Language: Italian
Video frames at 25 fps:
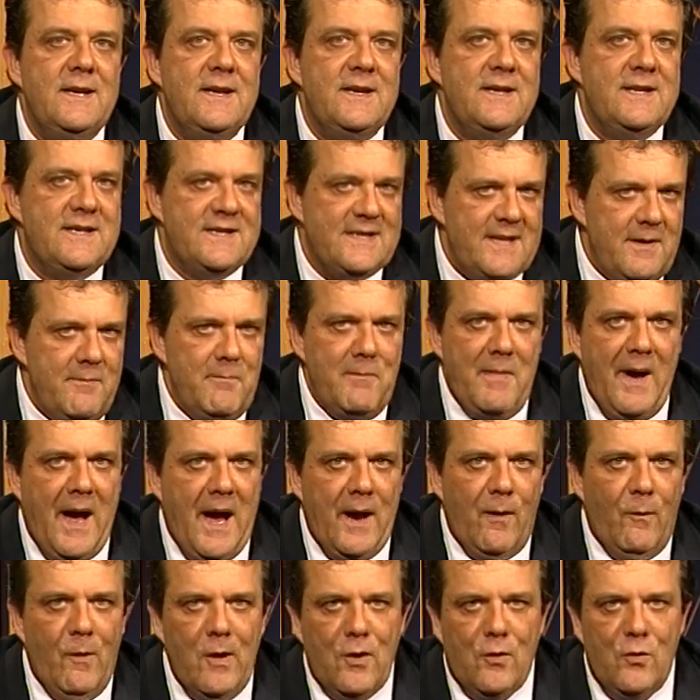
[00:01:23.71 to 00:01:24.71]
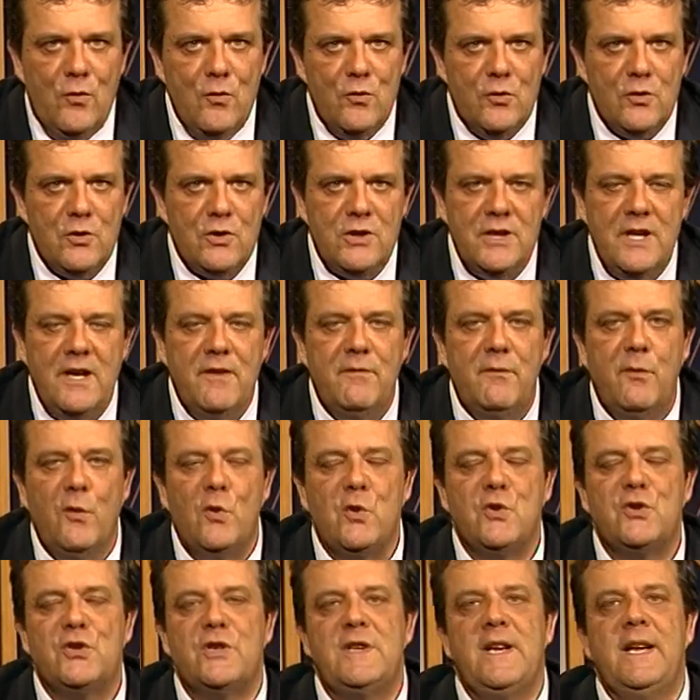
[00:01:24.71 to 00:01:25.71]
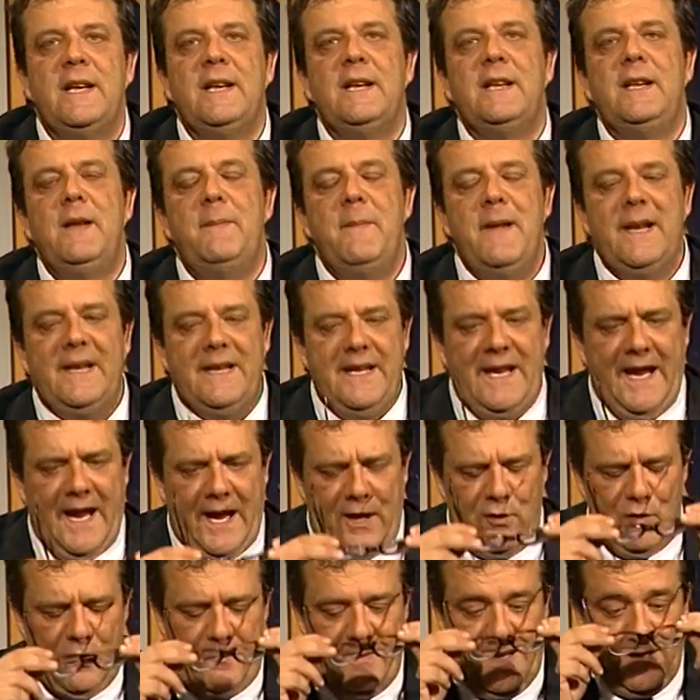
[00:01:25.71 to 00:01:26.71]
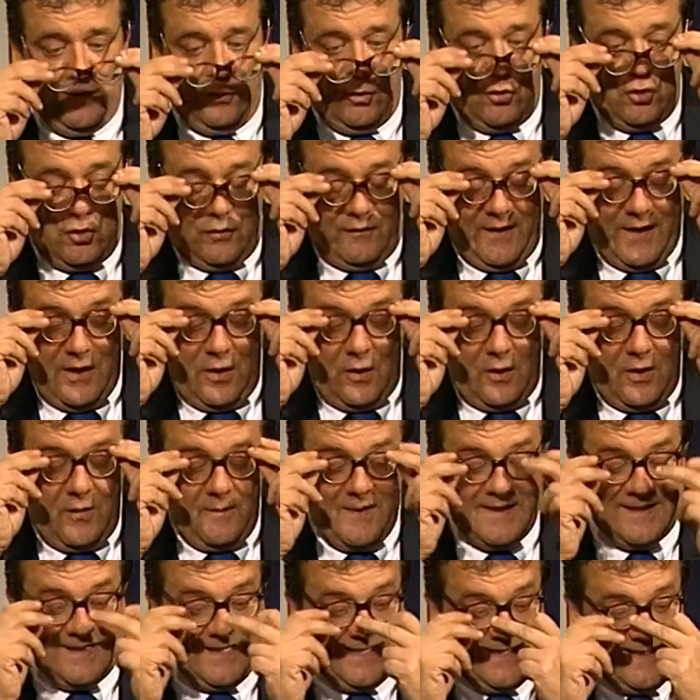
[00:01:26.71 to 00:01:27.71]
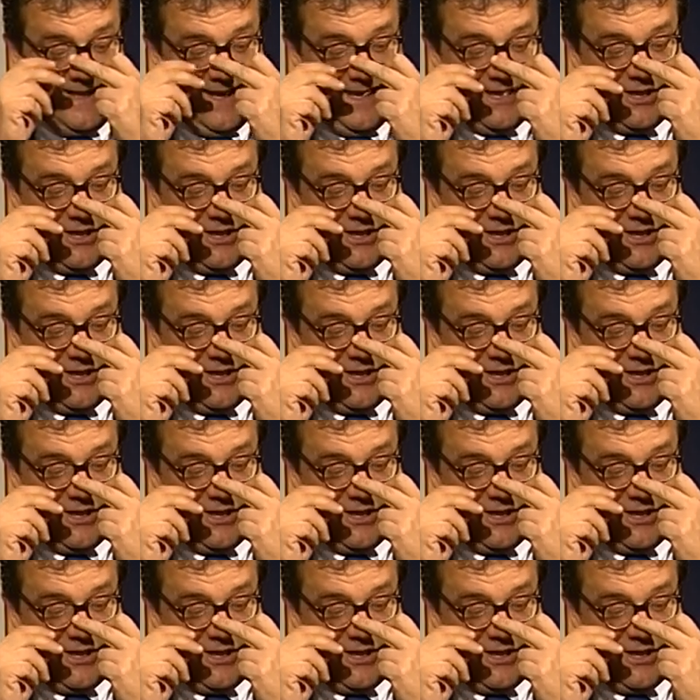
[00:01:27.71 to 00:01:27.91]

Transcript: Semmai qualcuno se ne fosse dimenticato. Alberto Giovagnoni questa sera